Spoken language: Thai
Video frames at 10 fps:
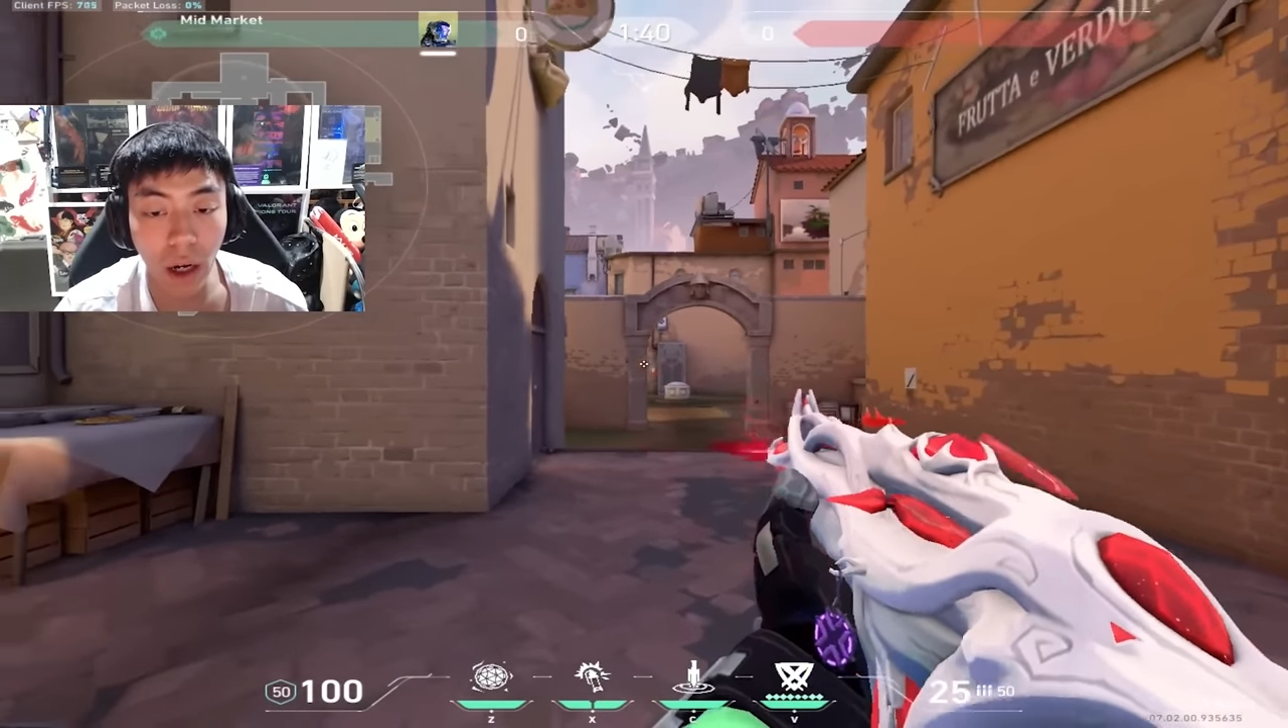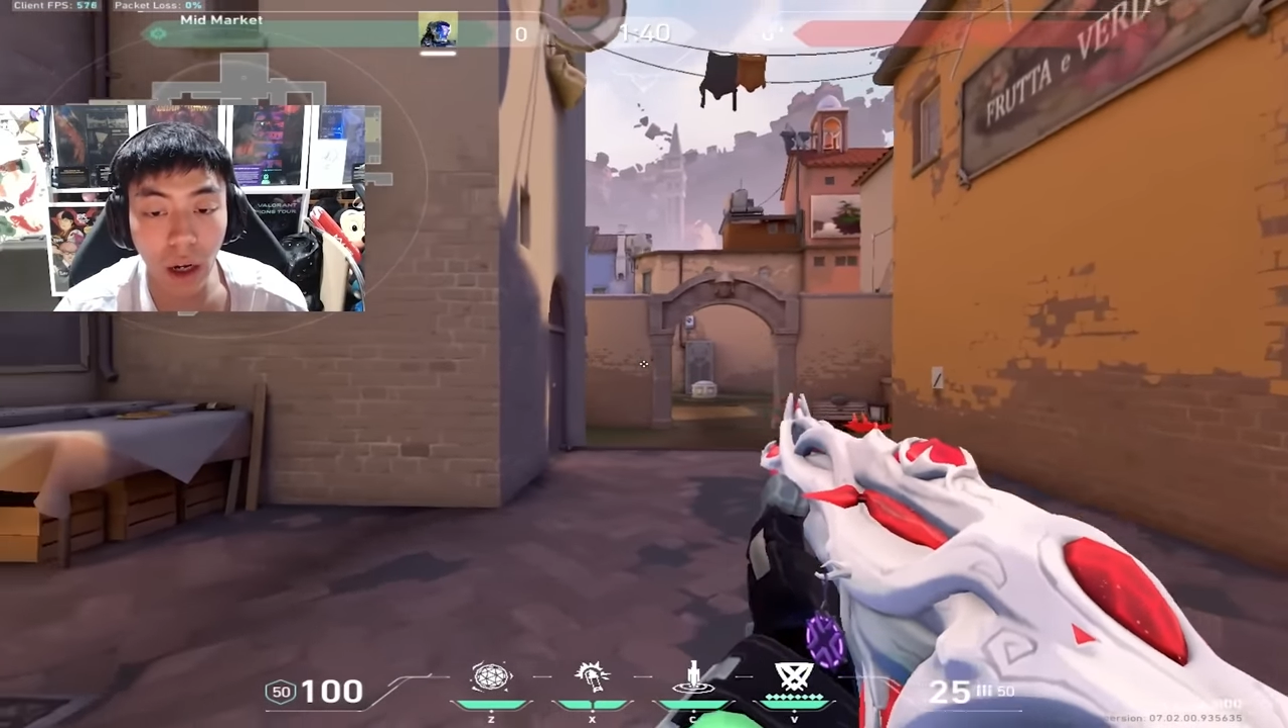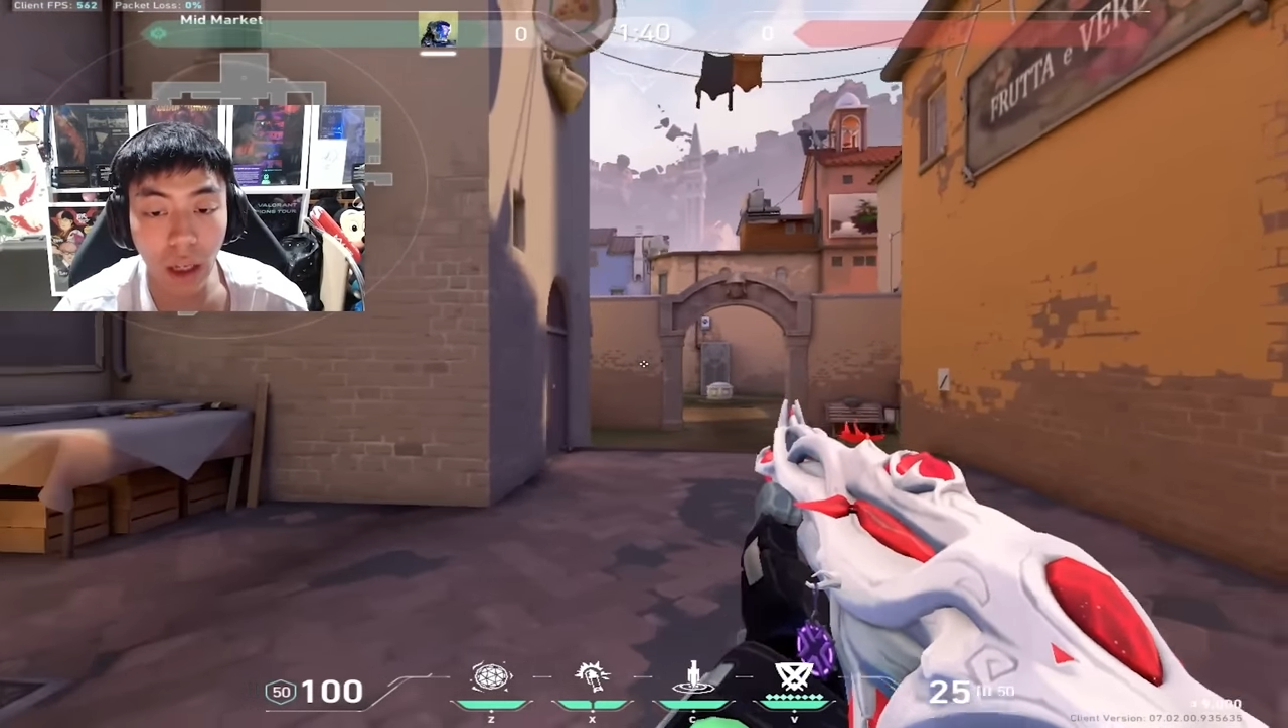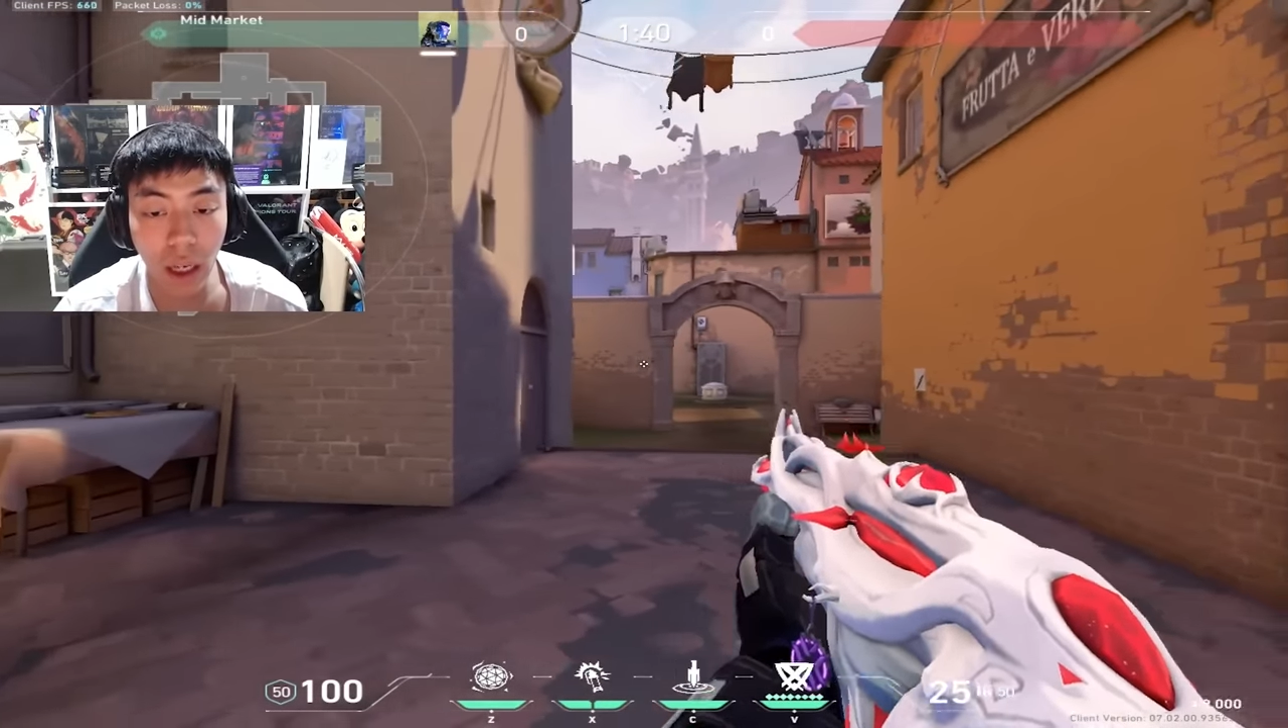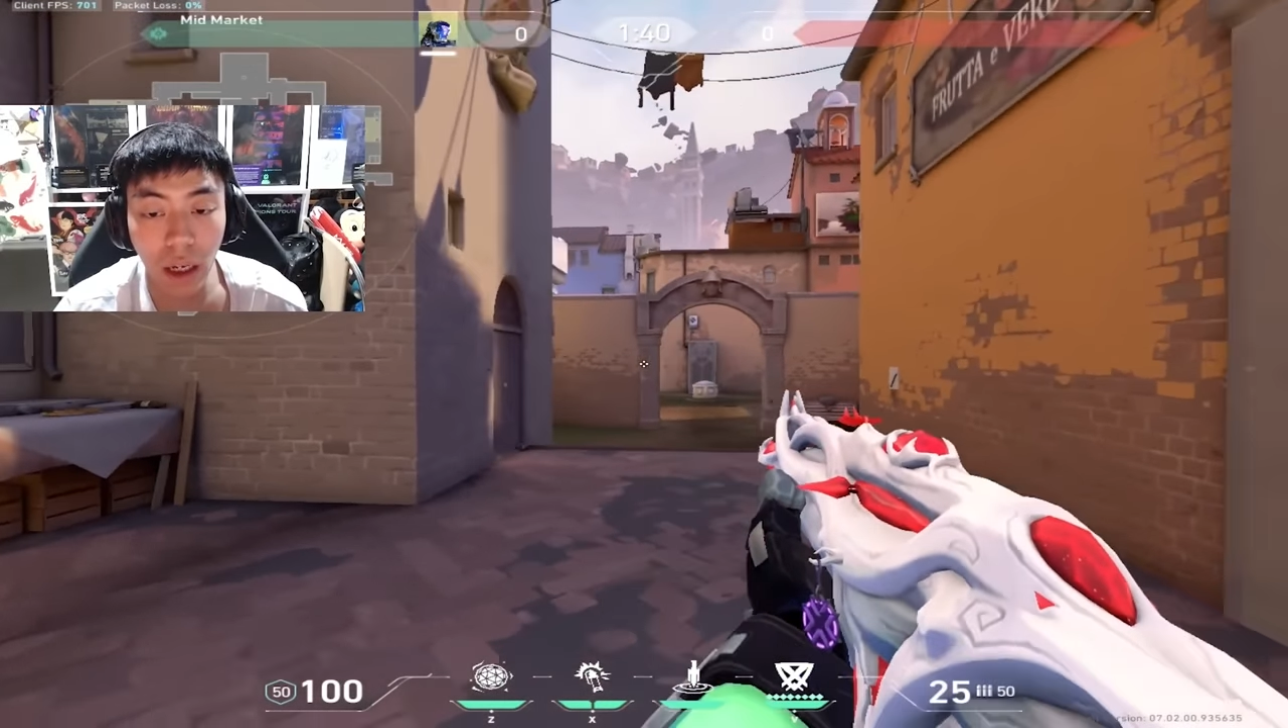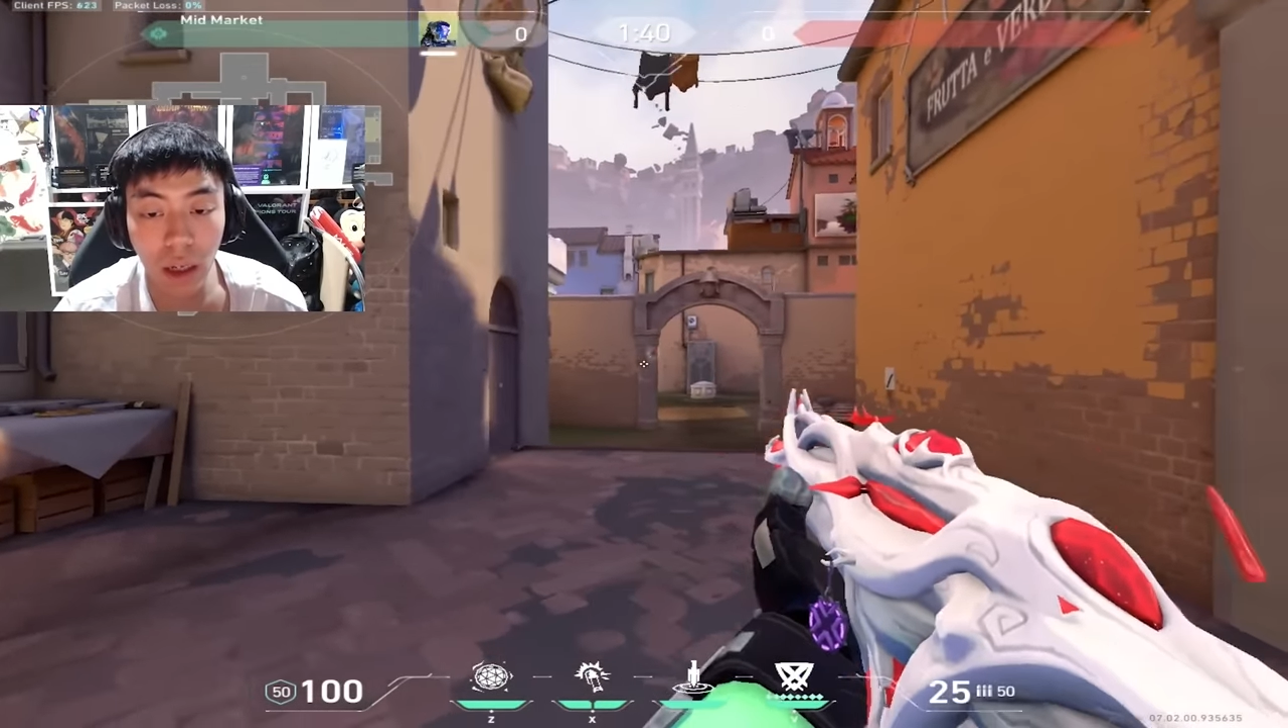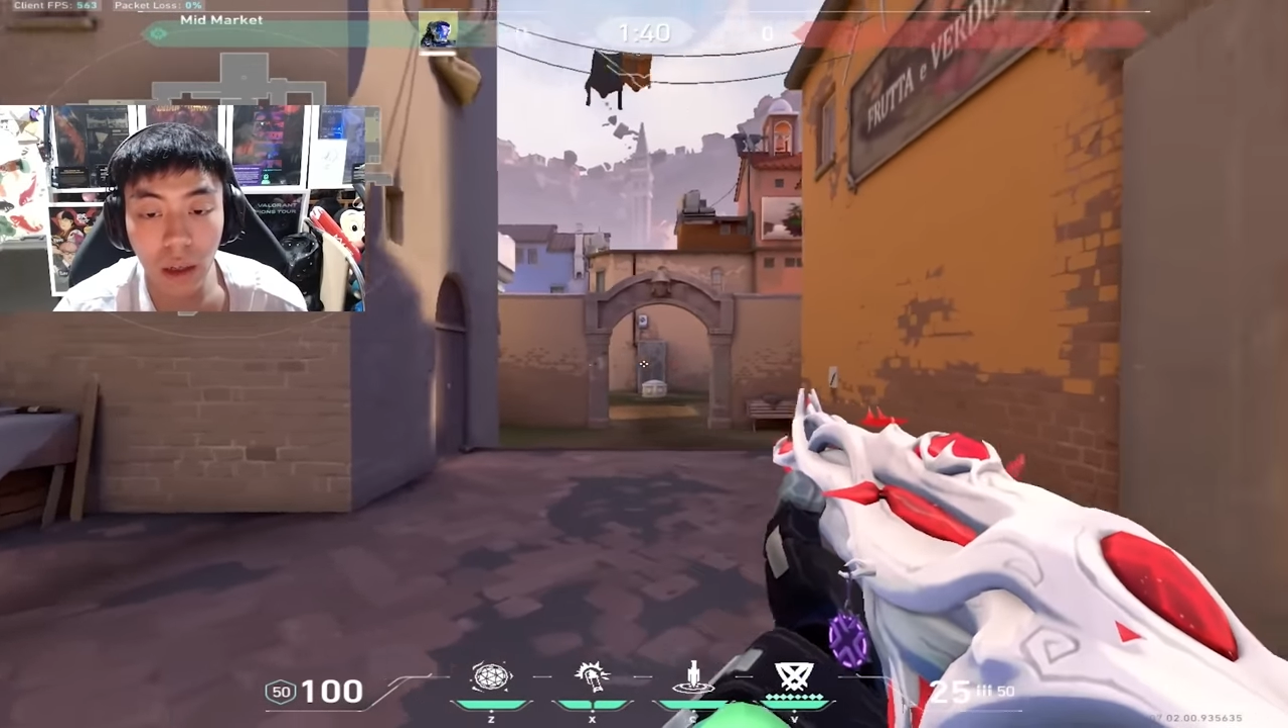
ยก็ยิง